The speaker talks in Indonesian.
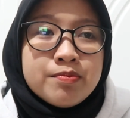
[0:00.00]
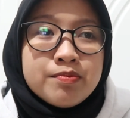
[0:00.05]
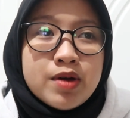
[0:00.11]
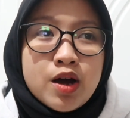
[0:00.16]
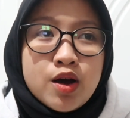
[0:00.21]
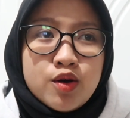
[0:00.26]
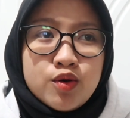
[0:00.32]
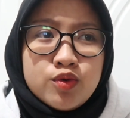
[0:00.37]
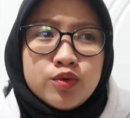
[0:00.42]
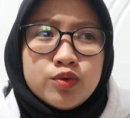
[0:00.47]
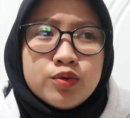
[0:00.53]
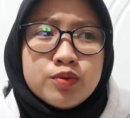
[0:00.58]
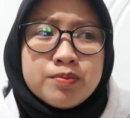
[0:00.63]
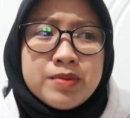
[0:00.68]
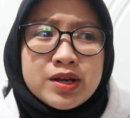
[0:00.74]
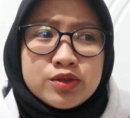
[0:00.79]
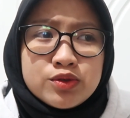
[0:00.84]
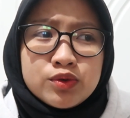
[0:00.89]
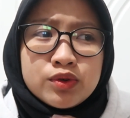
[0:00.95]
mau
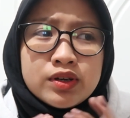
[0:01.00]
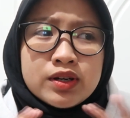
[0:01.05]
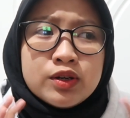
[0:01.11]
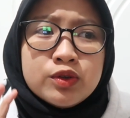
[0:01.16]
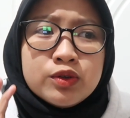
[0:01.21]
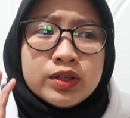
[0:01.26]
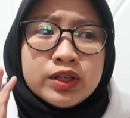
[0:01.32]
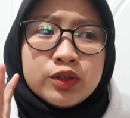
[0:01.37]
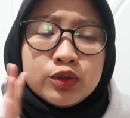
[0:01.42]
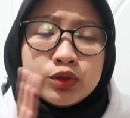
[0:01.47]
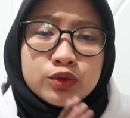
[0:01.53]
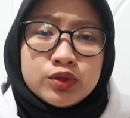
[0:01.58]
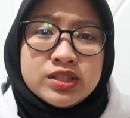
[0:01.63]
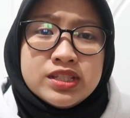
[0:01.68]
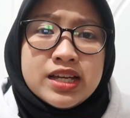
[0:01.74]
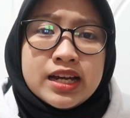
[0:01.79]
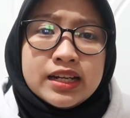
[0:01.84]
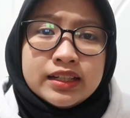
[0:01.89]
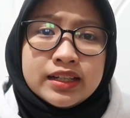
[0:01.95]
masuk ikut
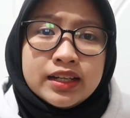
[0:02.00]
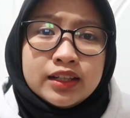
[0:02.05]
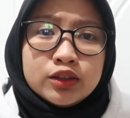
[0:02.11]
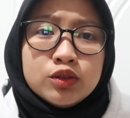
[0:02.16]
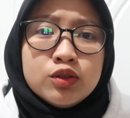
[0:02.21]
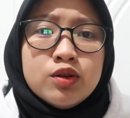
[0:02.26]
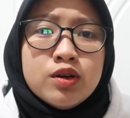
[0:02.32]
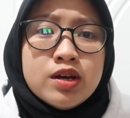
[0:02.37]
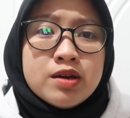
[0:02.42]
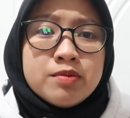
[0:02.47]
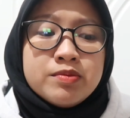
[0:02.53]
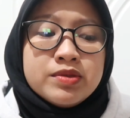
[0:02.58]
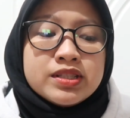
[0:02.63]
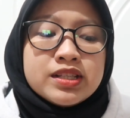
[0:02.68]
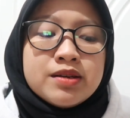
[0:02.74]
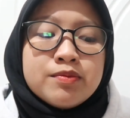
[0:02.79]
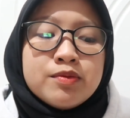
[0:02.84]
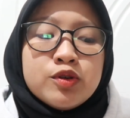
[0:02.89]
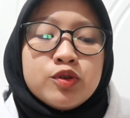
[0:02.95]
ujiannya itu
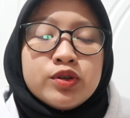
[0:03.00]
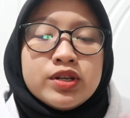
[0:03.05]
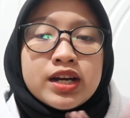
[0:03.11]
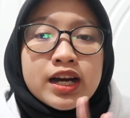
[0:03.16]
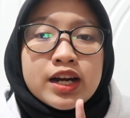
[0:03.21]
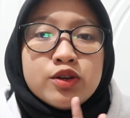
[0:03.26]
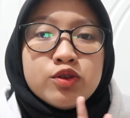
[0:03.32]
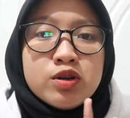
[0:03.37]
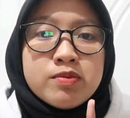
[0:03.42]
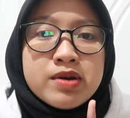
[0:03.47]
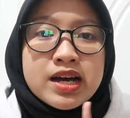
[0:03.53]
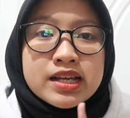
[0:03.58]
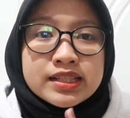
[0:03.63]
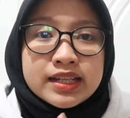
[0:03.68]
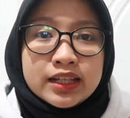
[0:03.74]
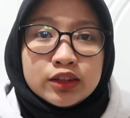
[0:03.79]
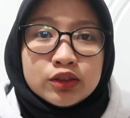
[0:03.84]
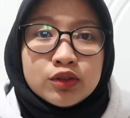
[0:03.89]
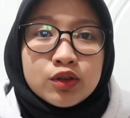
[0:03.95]
bisa menggunakan dua
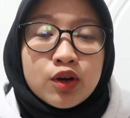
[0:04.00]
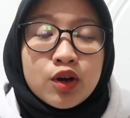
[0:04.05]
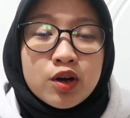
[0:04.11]
bahasa itu.